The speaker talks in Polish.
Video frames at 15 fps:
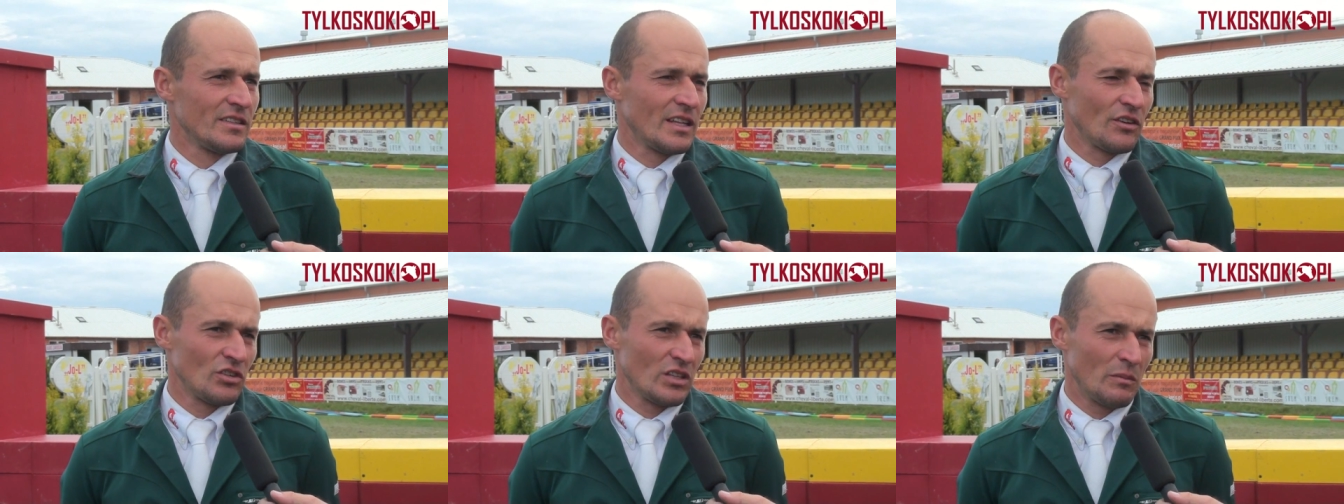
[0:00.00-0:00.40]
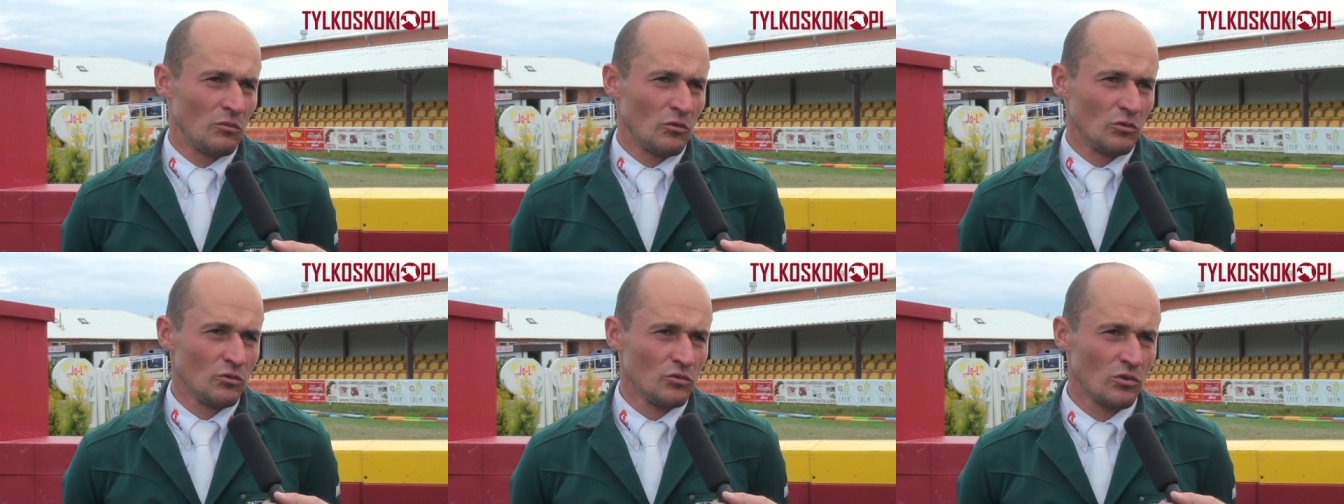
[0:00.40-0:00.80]
Także tam
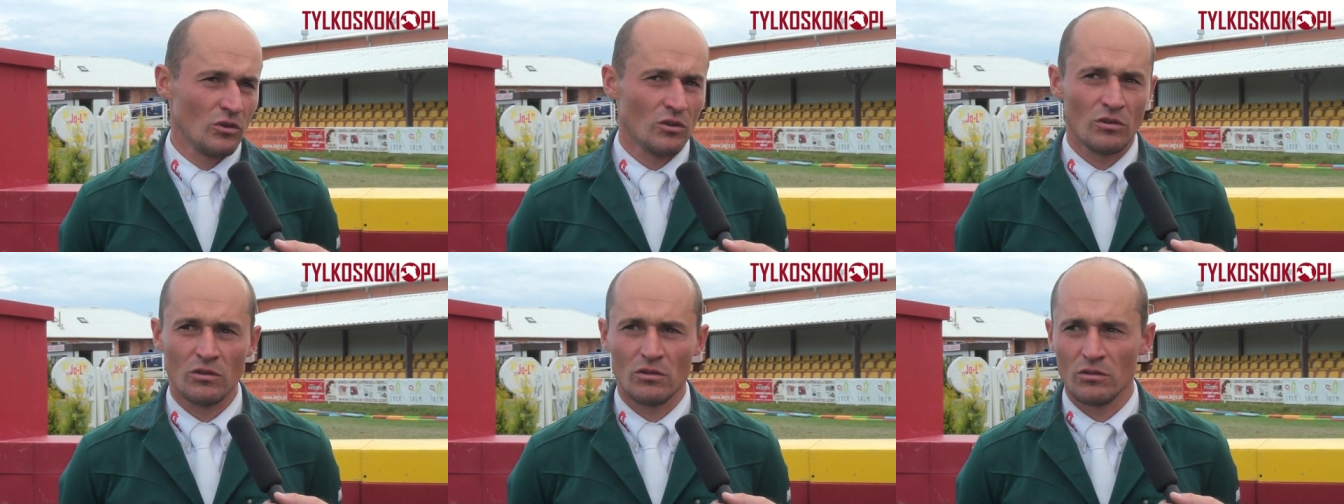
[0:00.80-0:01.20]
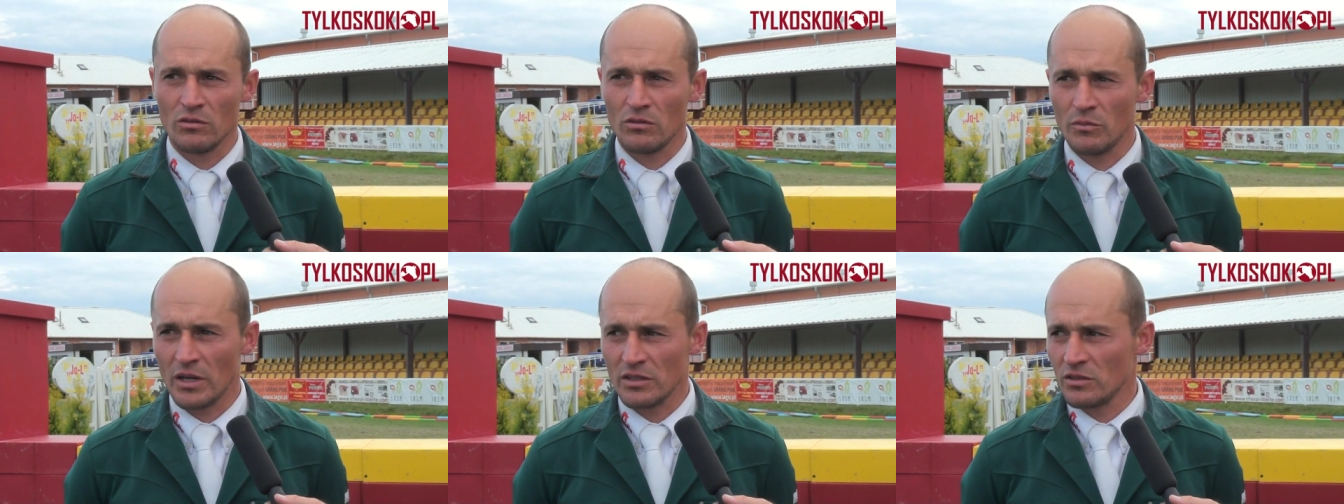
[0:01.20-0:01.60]
było
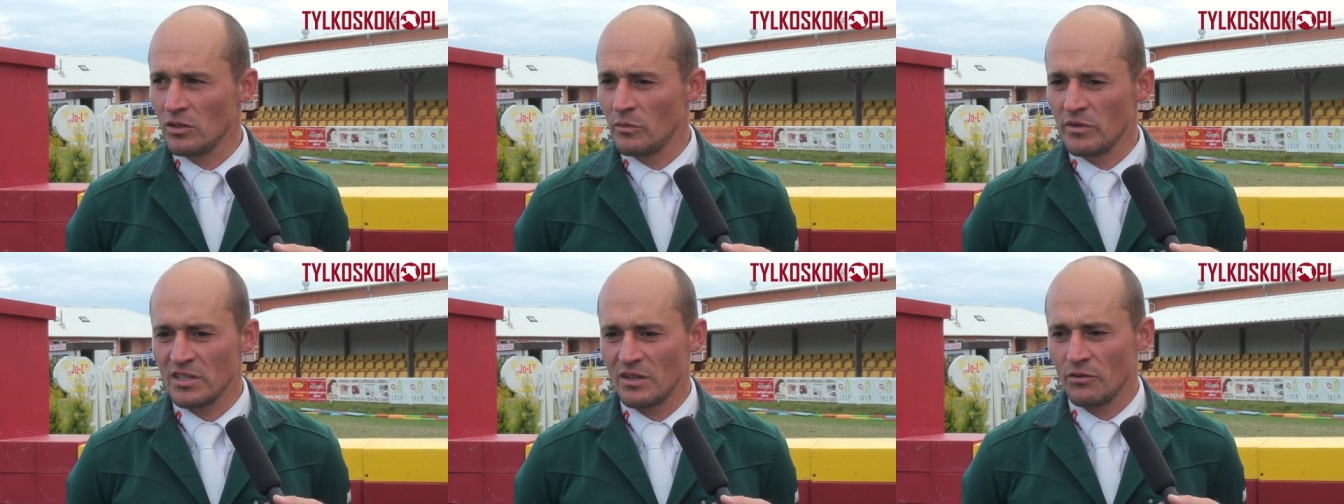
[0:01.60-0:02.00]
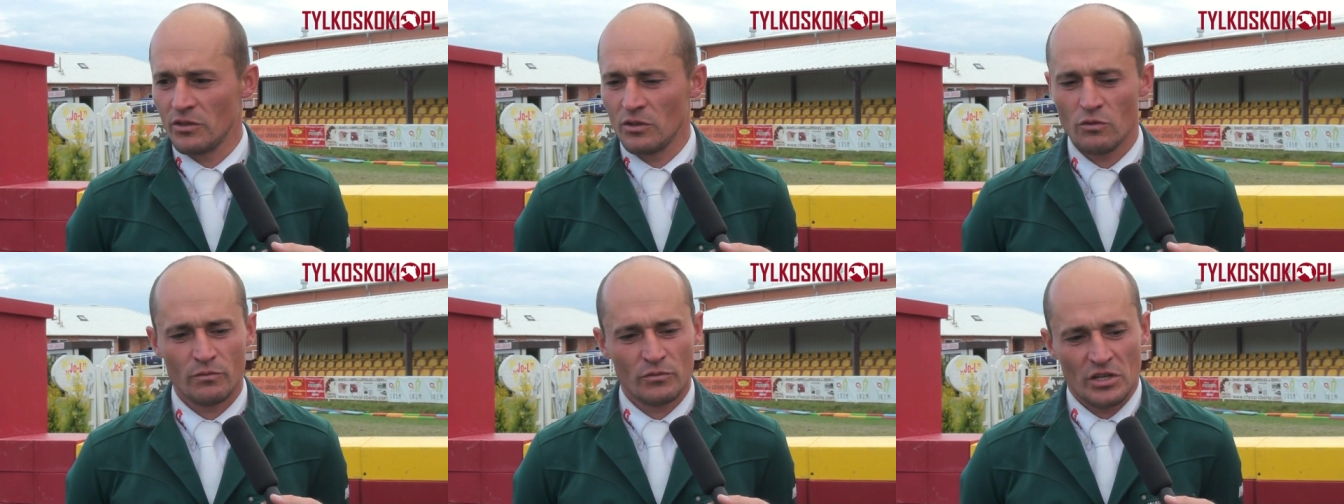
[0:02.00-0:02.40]
dużo bardzo dobrych
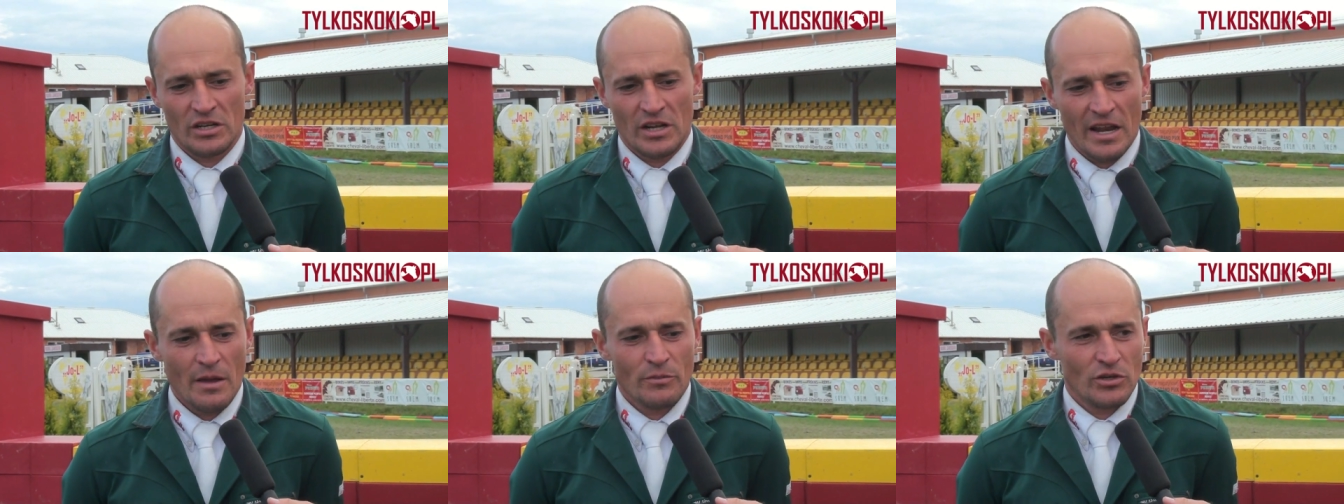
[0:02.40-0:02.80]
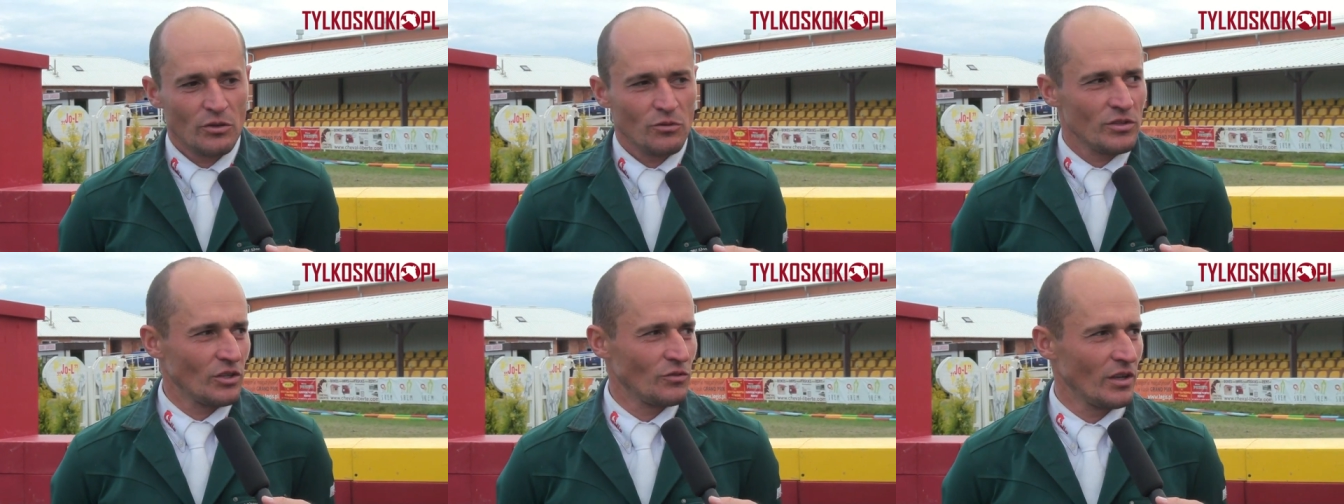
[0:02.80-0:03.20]
zawodników, myślę najlepszych
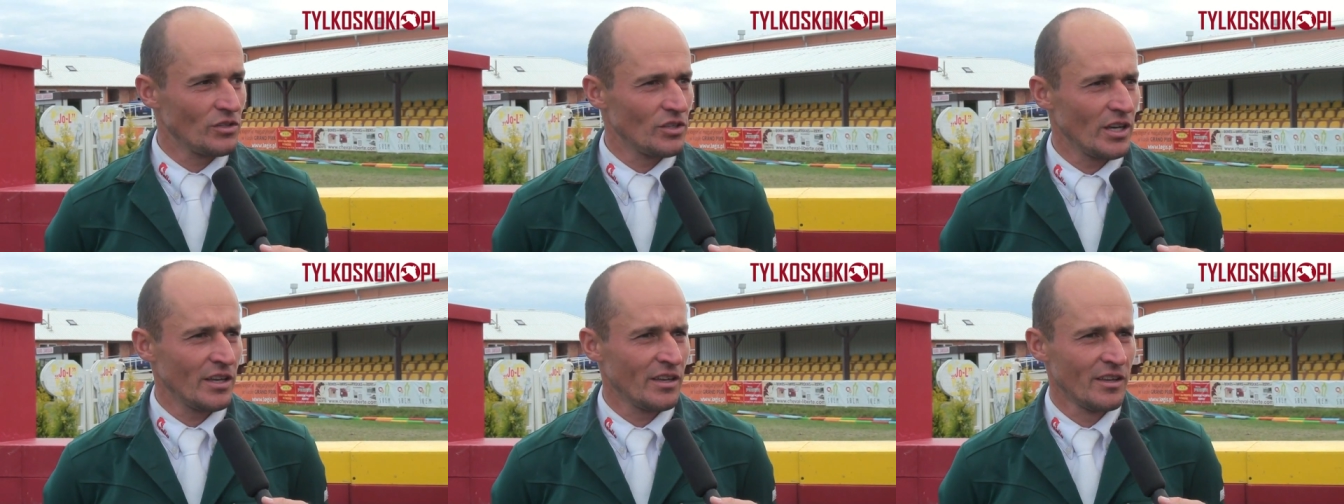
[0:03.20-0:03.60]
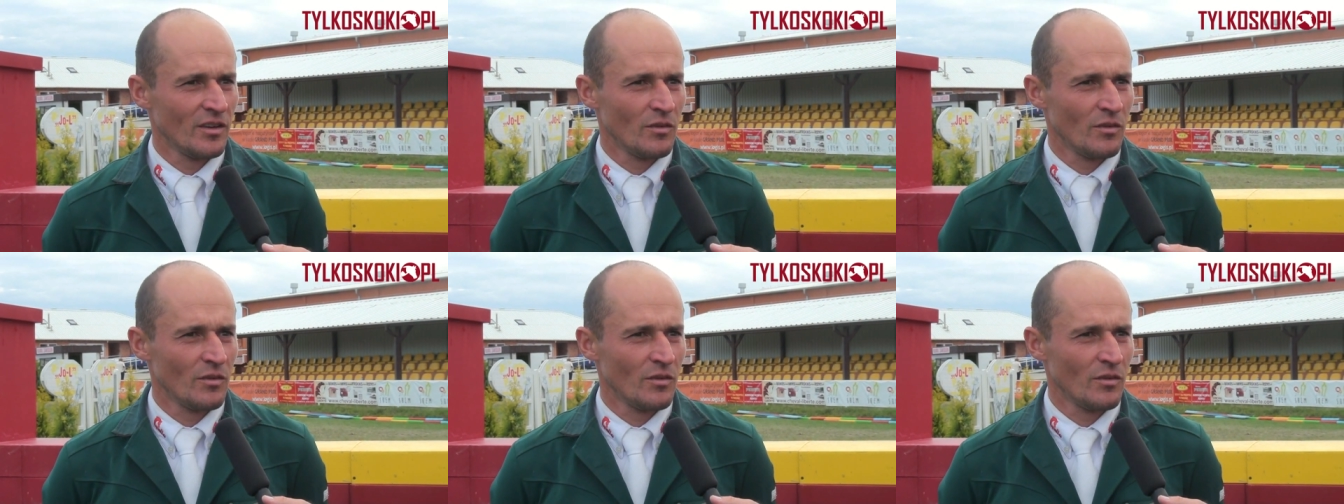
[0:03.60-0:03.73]
już na świecie.